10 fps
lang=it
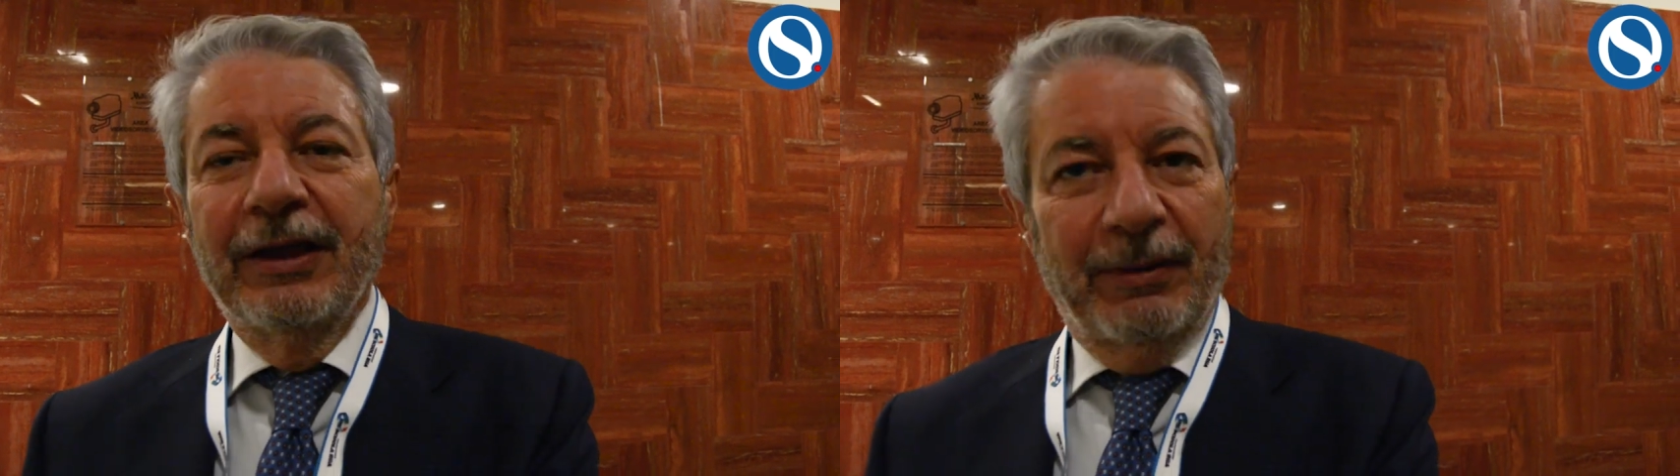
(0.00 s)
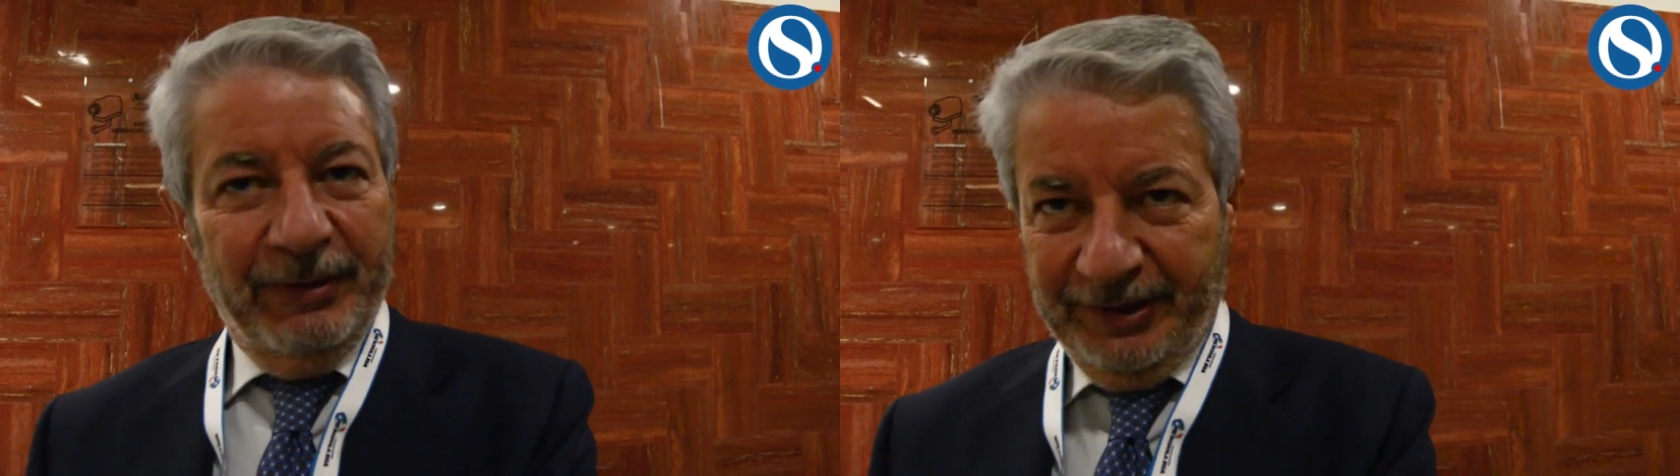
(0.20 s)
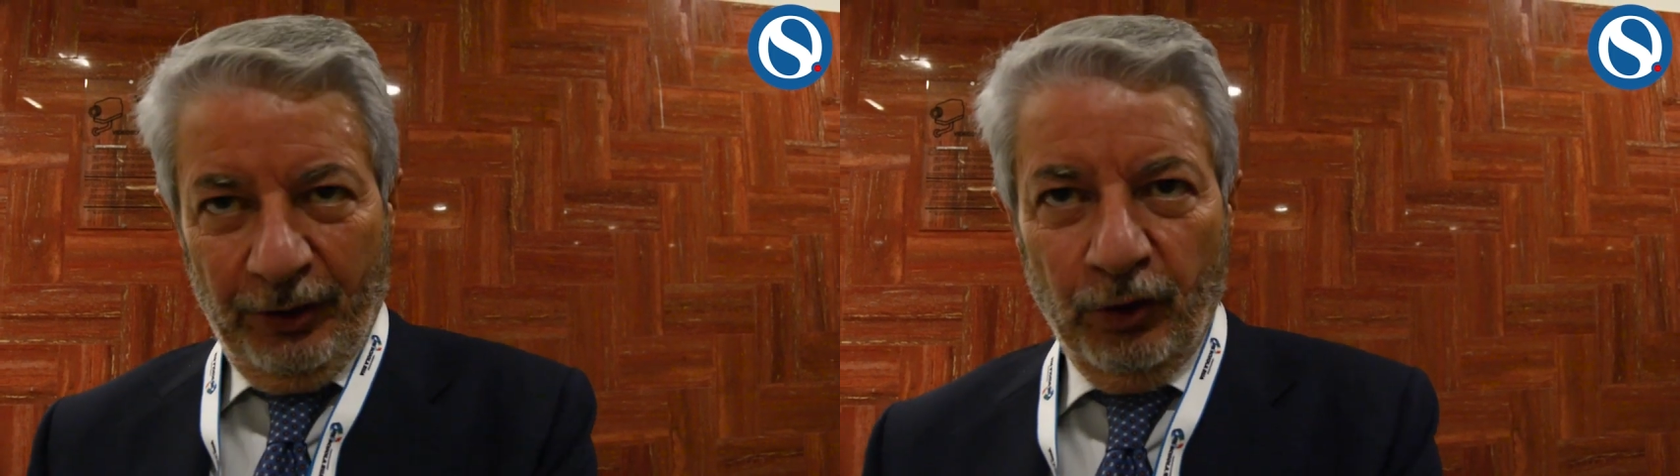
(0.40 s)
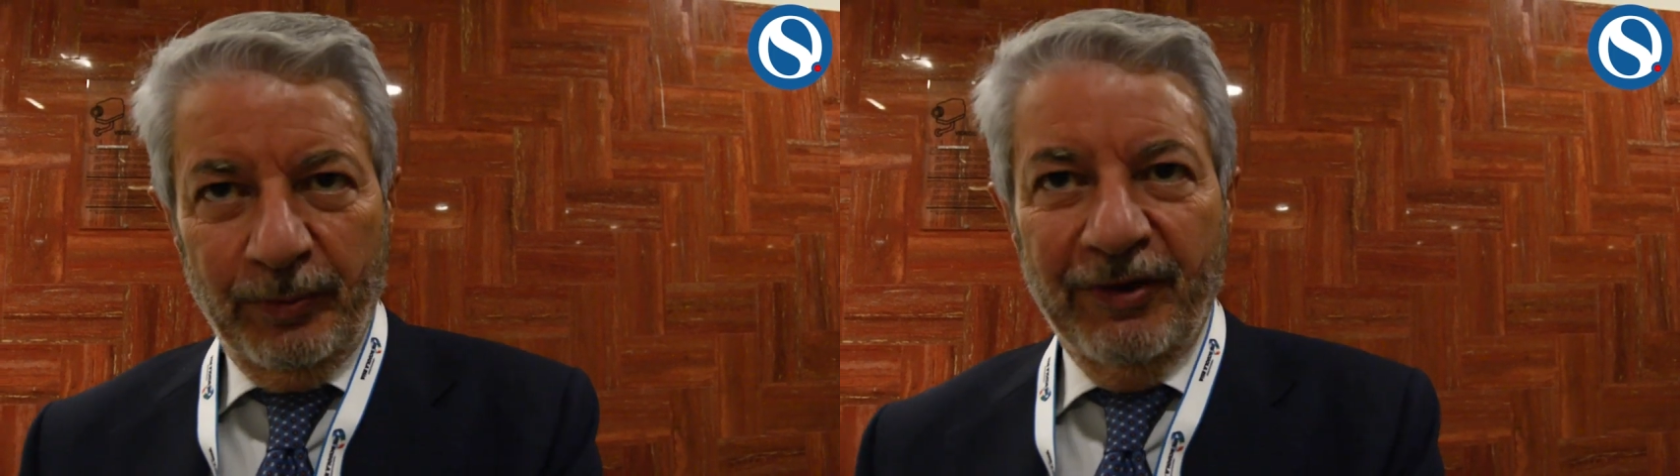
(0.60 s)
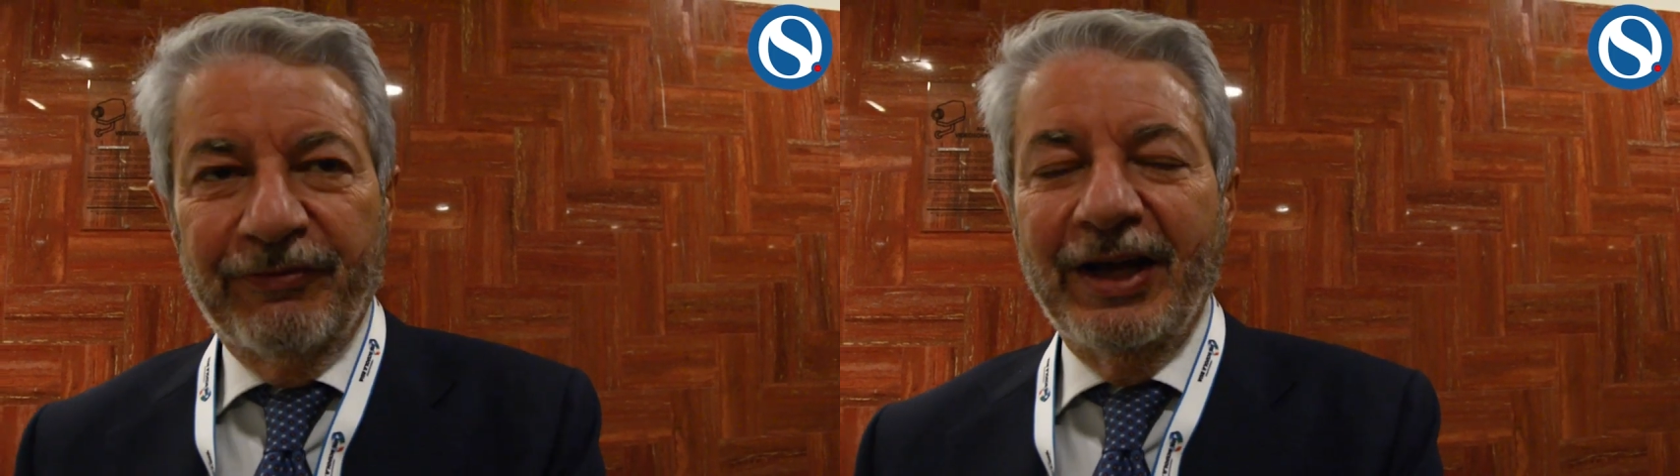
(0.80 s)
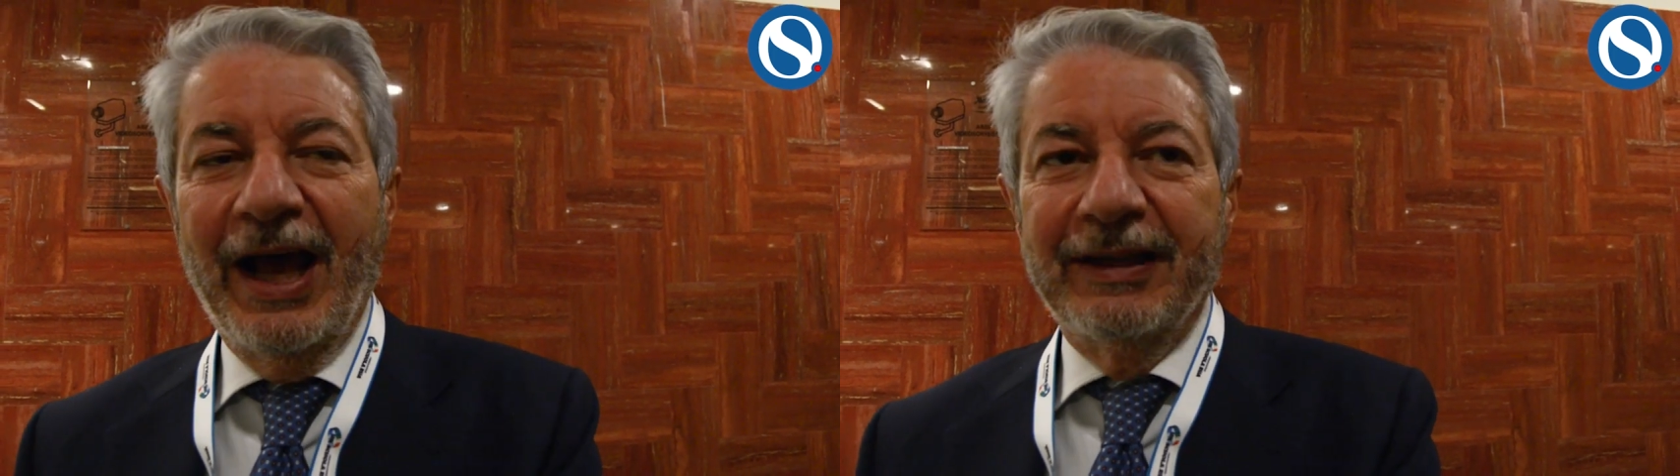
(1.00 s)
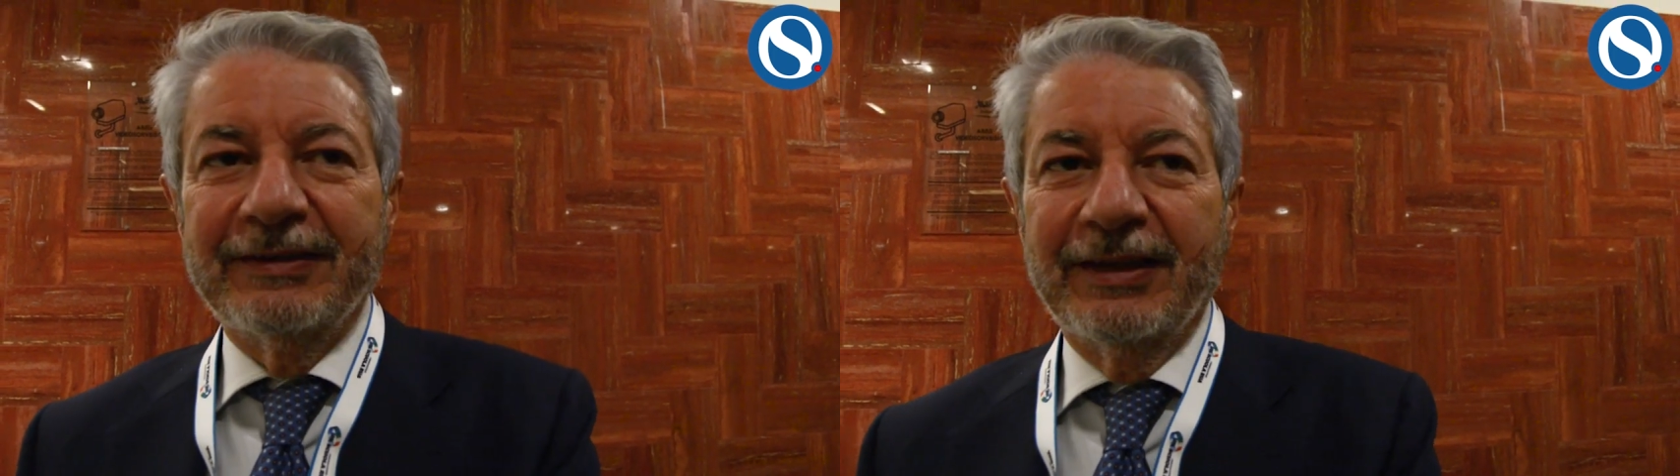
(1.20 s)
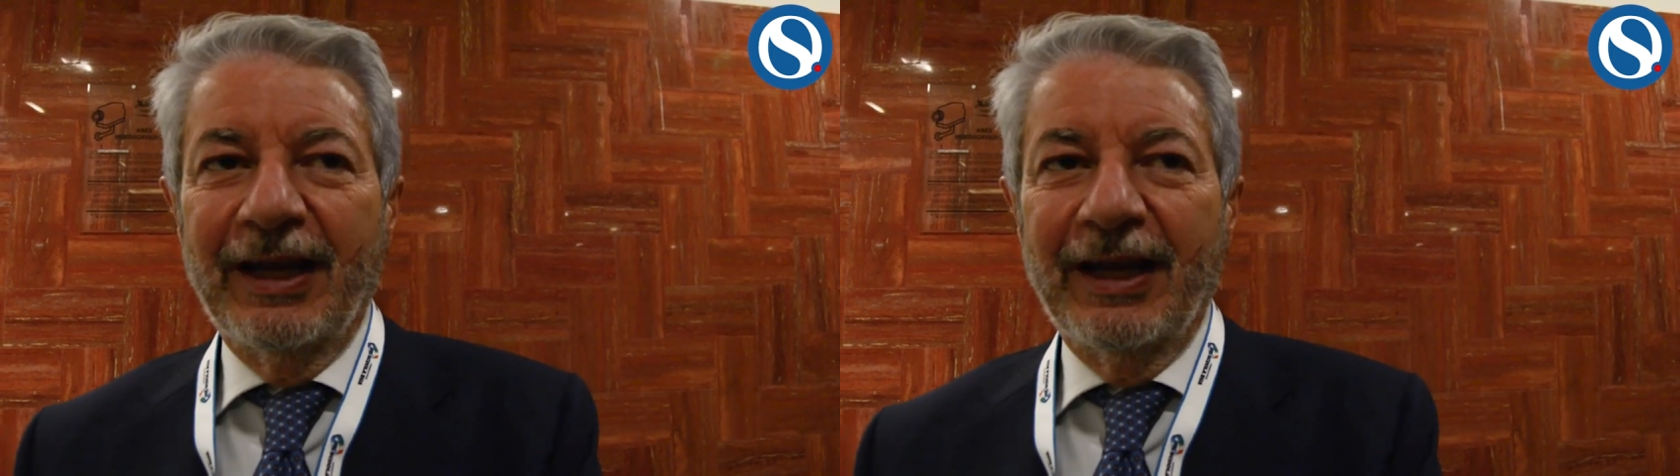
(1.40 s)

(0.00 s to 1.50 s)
dal Ministero dell'Economia e Finanze,